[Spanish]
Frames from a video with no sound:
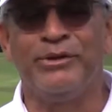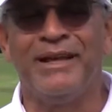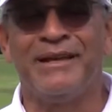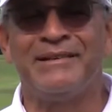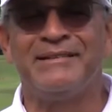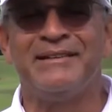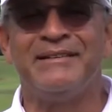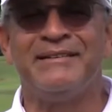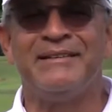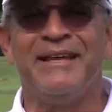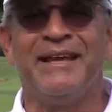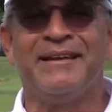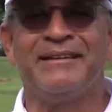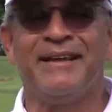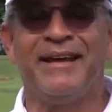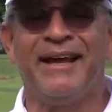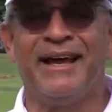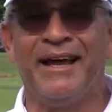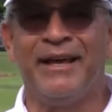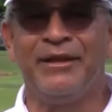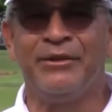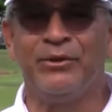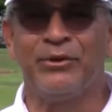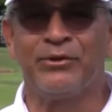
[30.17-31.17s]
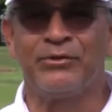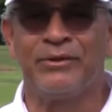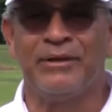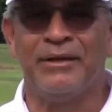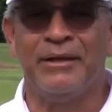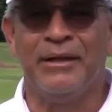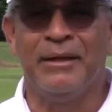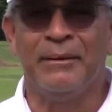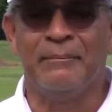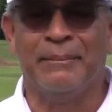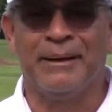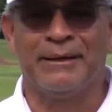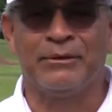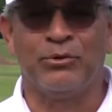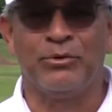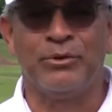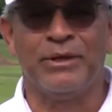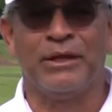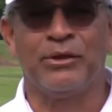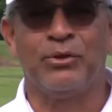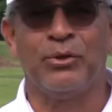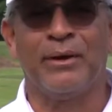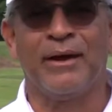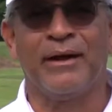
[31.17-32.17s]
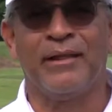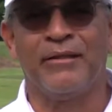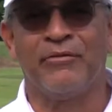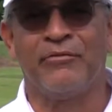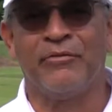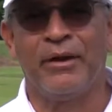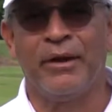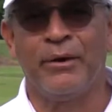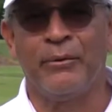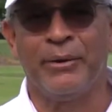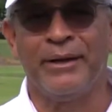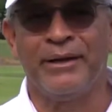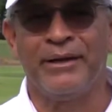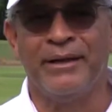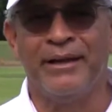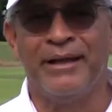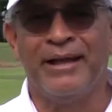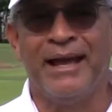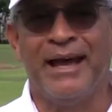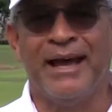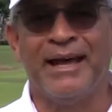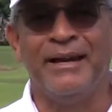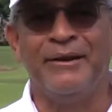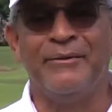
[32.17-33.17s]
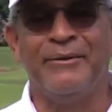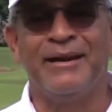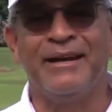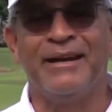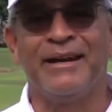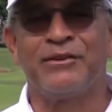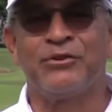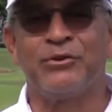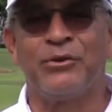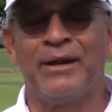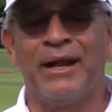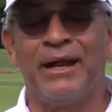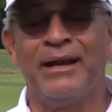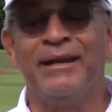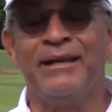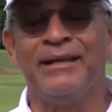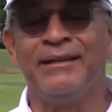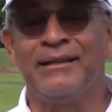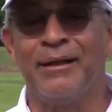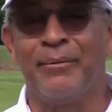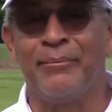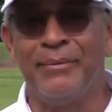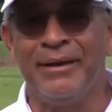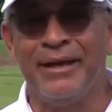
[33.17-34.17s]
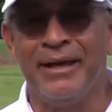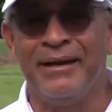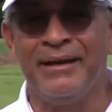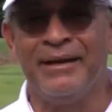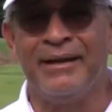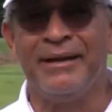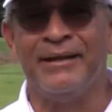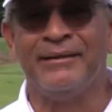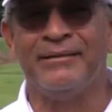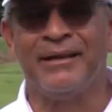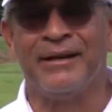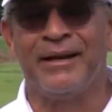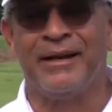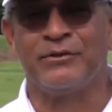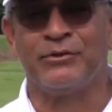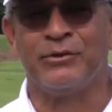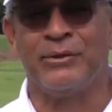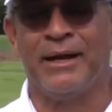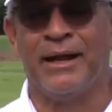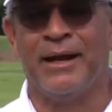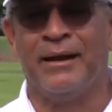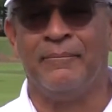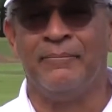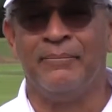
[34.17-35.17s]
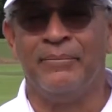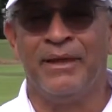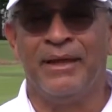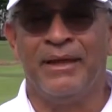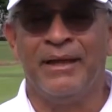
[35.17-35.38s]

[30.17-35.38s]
17 años patrullando cada fairway a nivel nacional y también internacional.